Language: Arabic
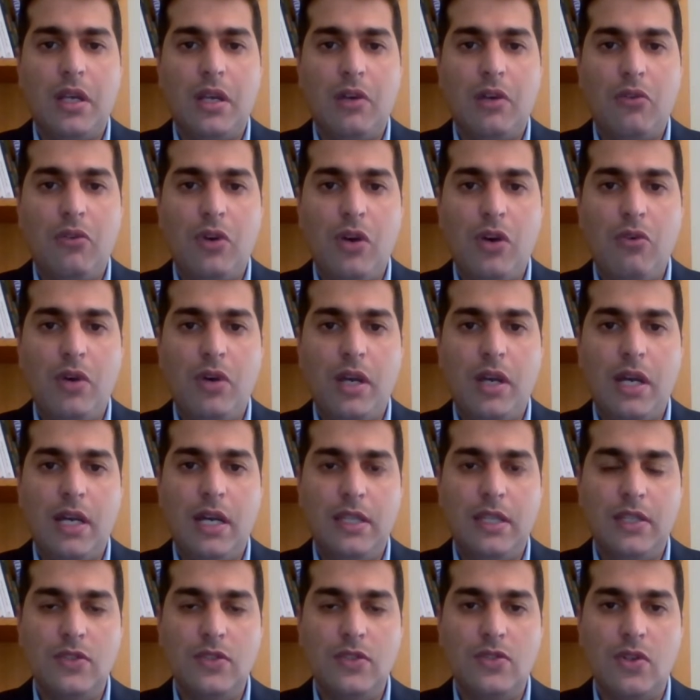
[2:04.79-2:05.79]
وهو
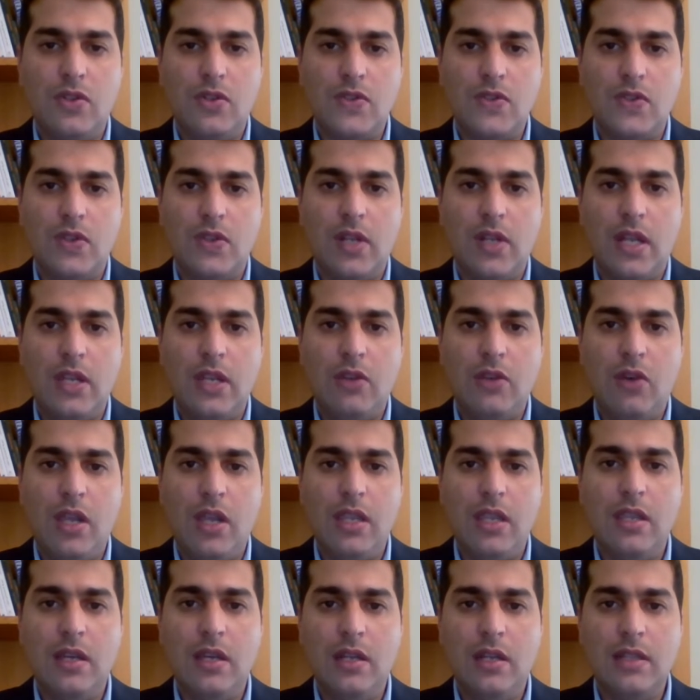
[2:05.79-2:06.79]
عادة جونسون أن
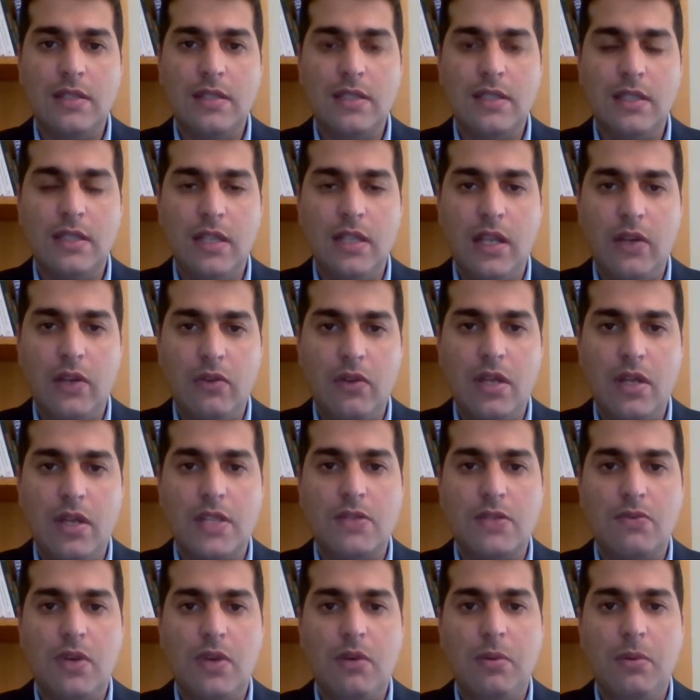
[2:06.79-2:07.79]
يهيئ للسيناريو
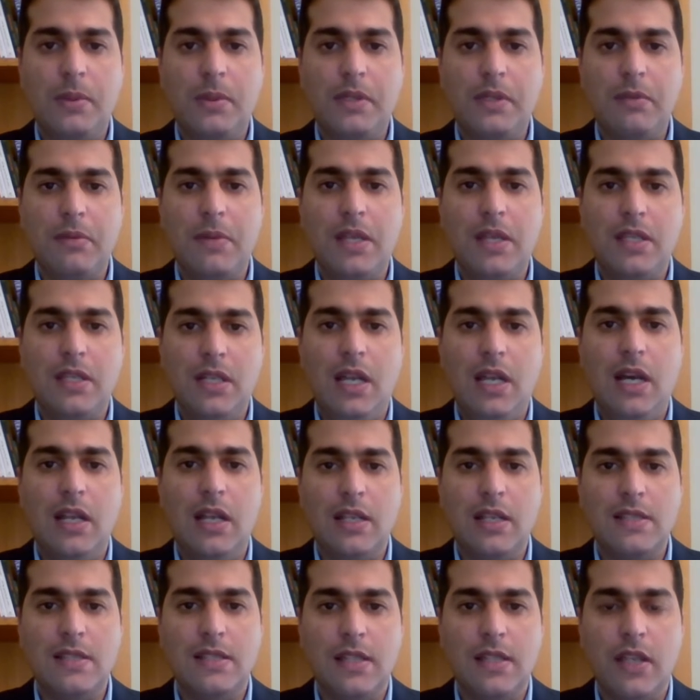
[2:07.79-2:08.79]
الاسوء وطبيعة الحال
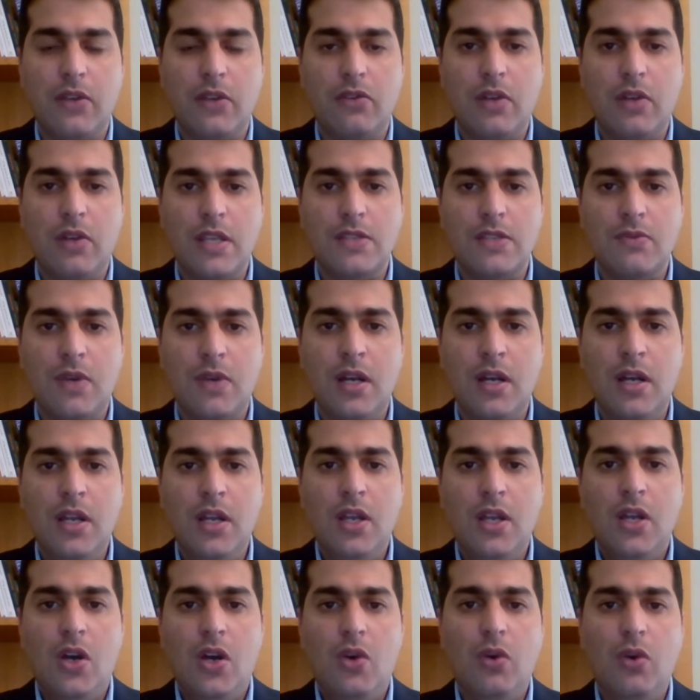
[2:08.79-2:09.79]
السيناريو الاسوء
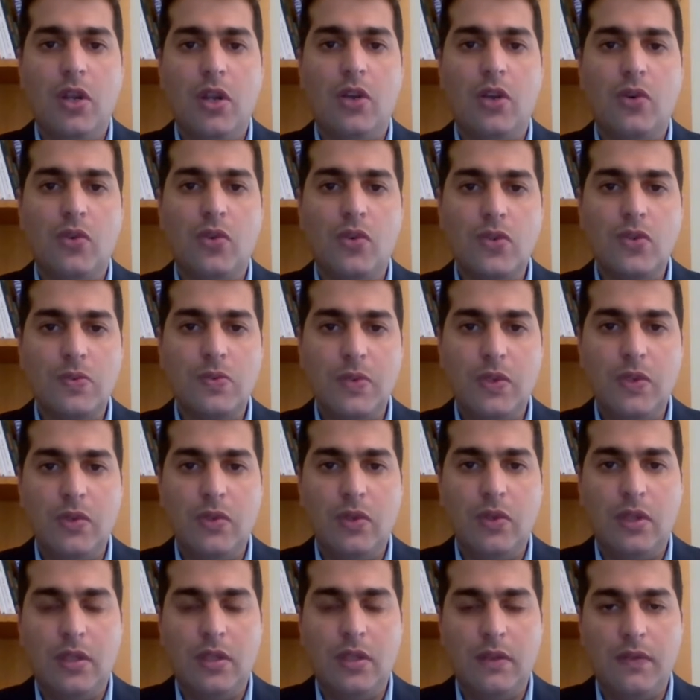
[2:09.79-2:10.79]
هو الخروج
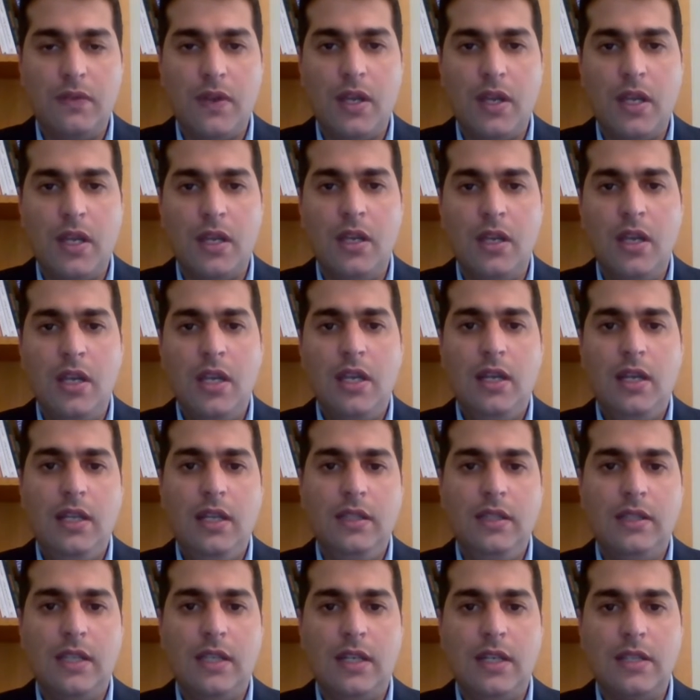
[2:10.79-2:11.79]
بدون اتفاق
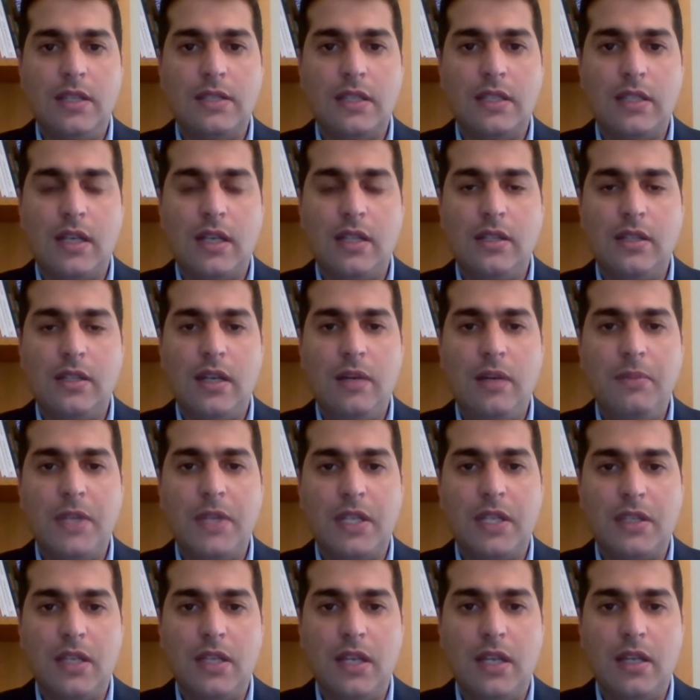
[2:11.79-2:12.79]
عندها ستخضع
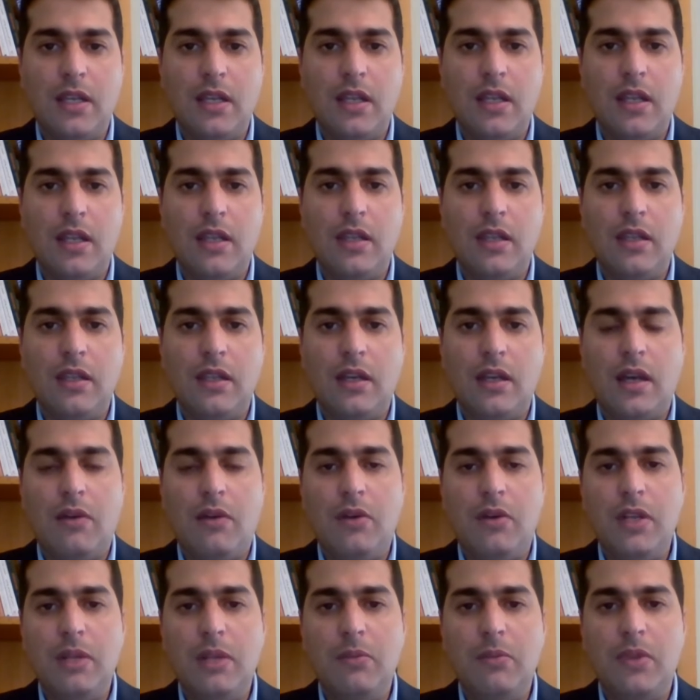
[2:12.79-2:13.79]
بريطانيا
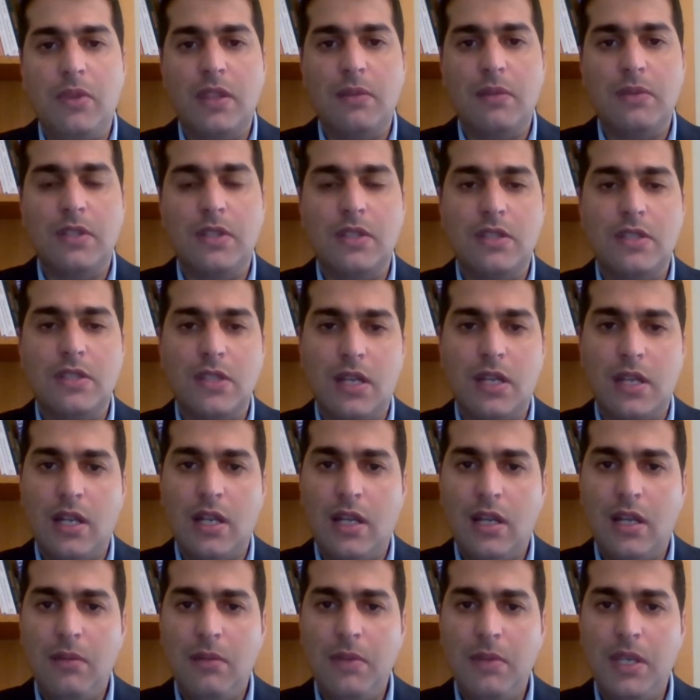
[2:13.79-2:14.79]
لقوانين منظمة التجارة
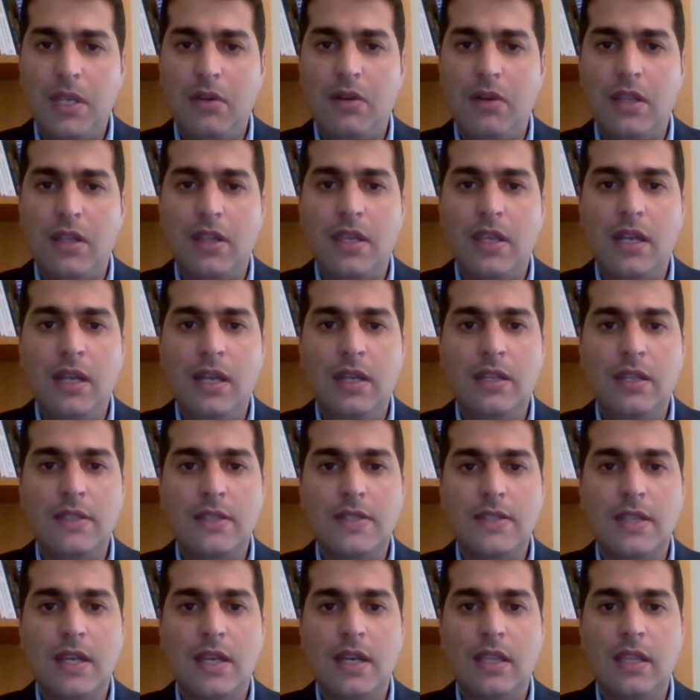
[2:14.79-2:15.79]
العالمية وهذا يعني
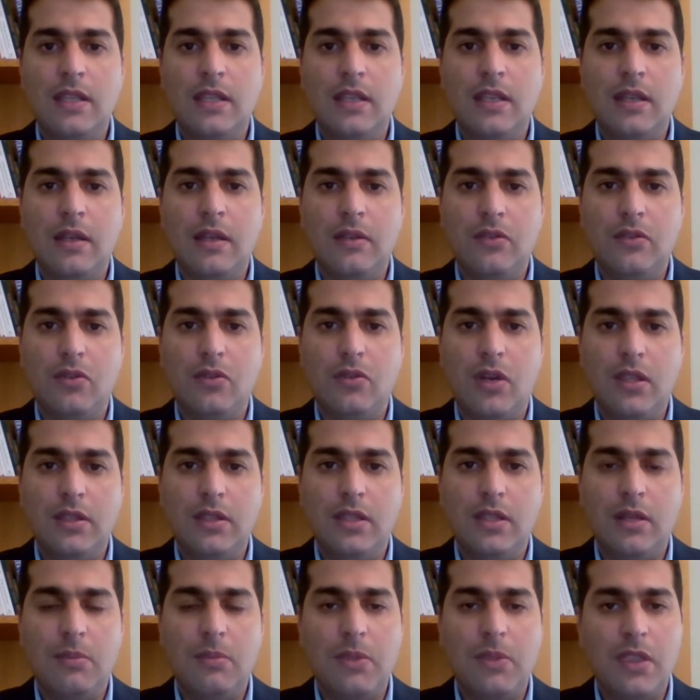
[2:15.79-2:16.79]
زيادة
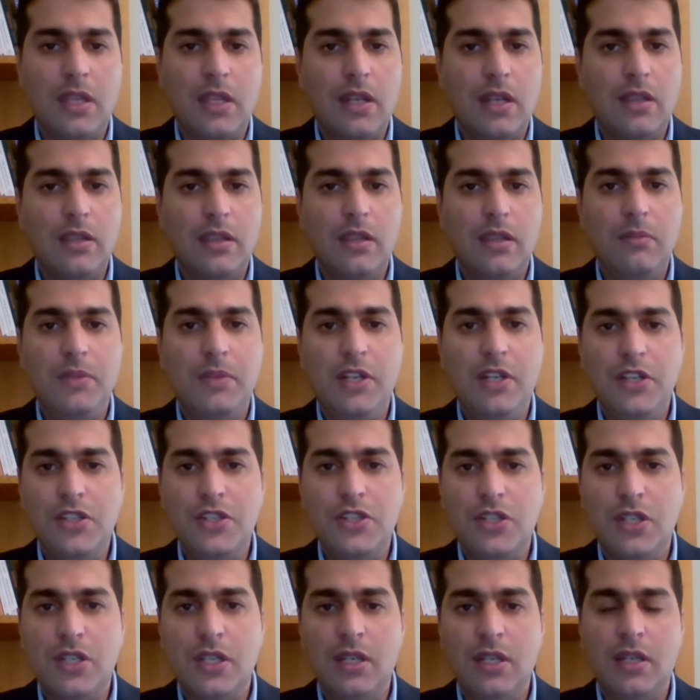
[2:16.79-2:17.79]
تقدر ب 30 من
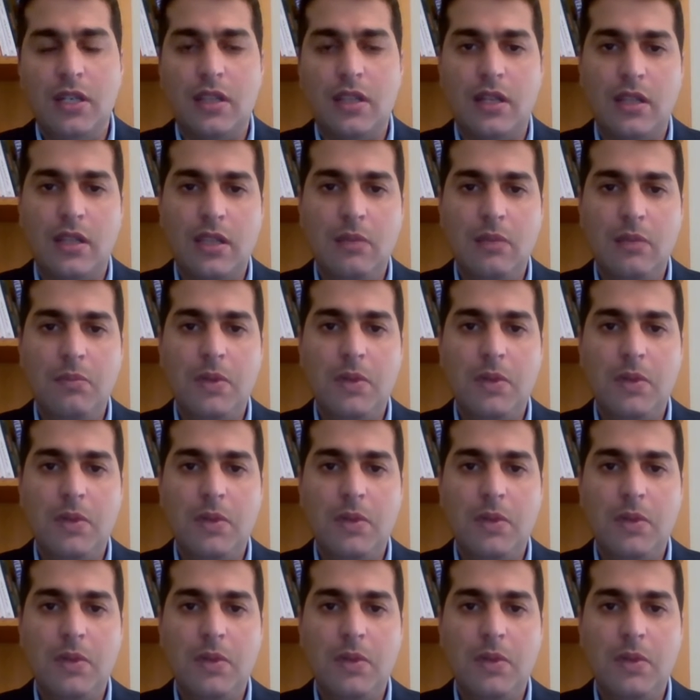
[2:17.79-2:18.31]
20 ل